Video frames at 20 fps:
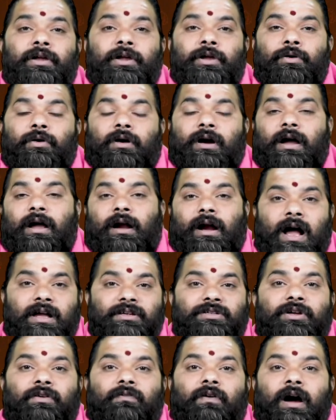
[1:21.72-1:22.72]
ఈ యొక్క
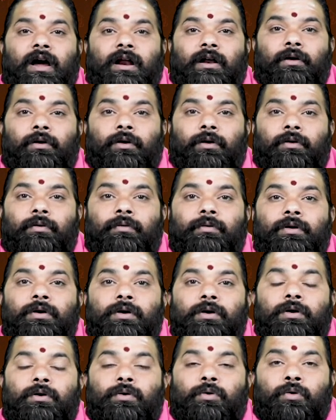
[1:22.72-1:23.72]
రాశి వారిలో
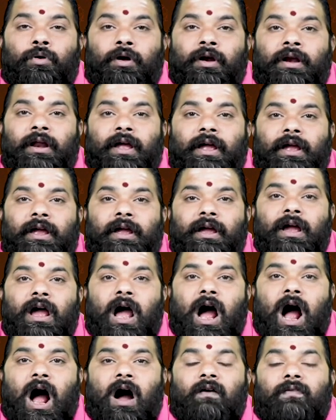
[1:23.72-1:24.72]
కొన్ని
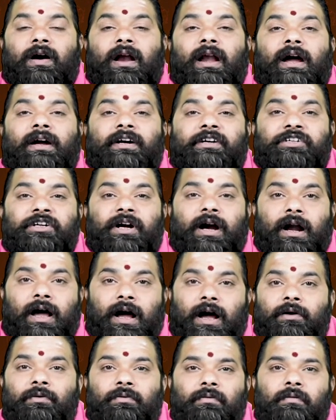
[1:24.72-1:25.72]

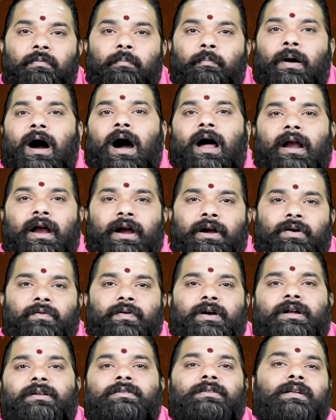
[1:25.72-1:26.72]
అవలక్షణాలు
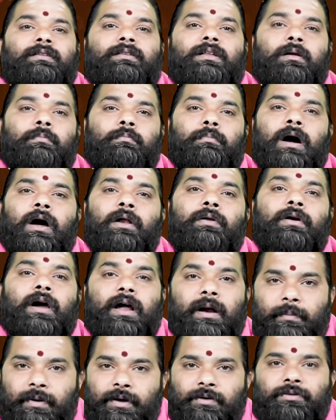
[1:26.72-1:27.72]
మానేటువంటి సందర్భాలు
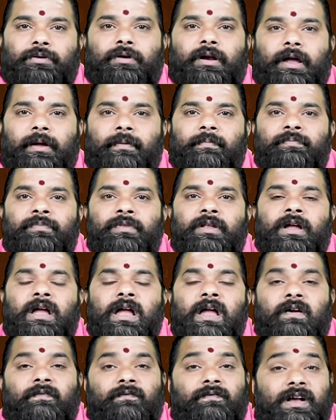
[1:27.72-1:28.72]
కనబడుతున్నాయి
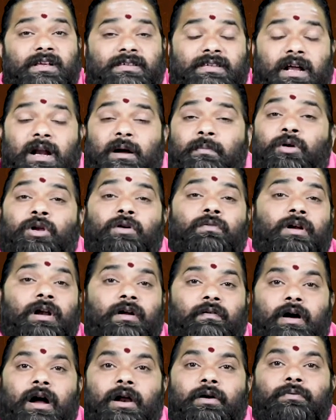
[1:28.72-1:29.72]
వ్యసనములు
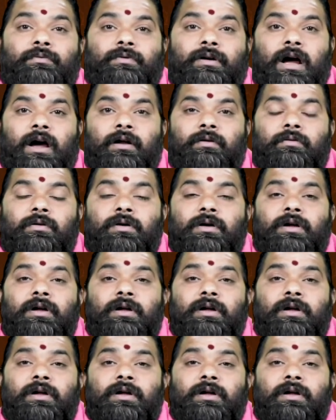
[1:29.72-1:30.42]
ఉన్నవారు ఉంటారు